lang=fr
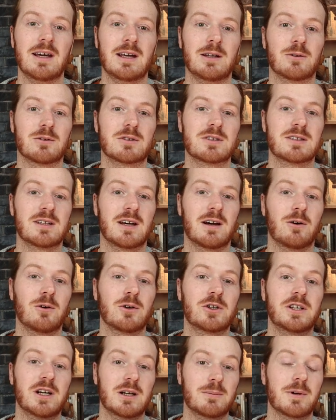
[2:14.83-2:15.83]
Et donc ça
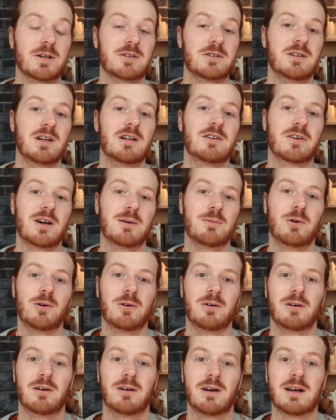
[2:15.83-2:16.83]
rend chaque personnage
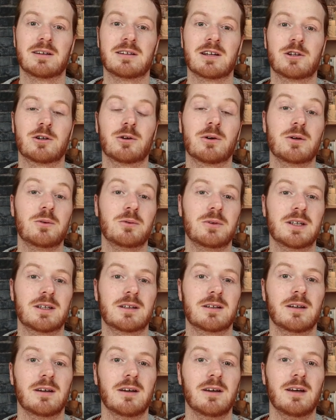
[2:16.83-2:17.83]
vraiment euh, attachant et
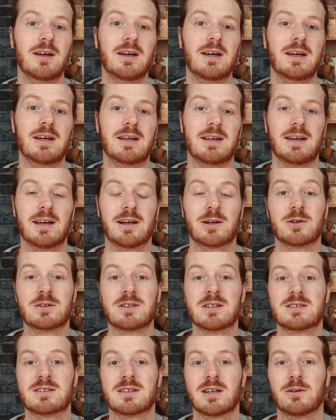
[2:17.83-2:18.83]
unique. Et à
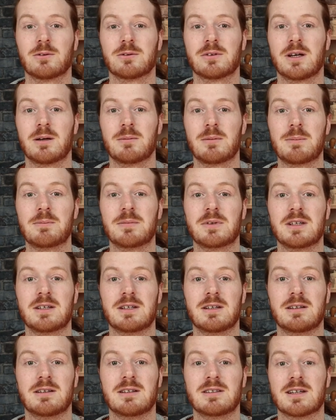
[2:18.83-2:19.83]
côté de ça, on a même
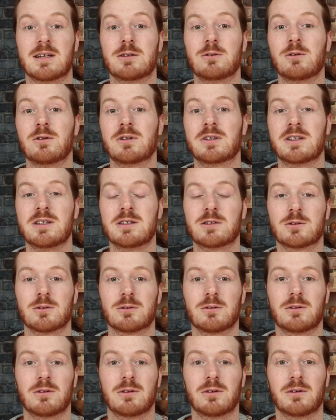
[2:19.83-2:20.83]
des, adultes qui
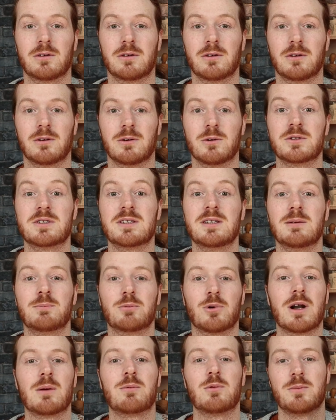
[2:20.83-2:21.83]
sont euh, aussi,
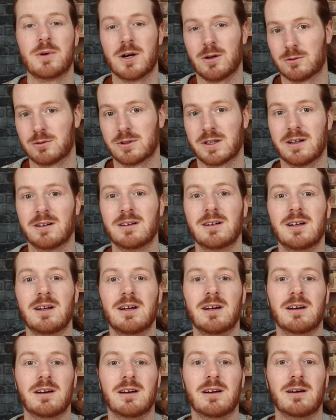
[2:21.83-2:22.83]
pour la plupart en tout cas,
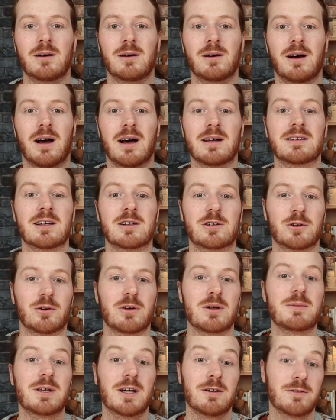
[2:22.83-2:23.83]

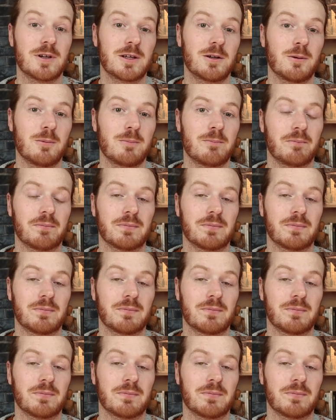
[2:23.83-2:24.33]
attachants et bienveillants.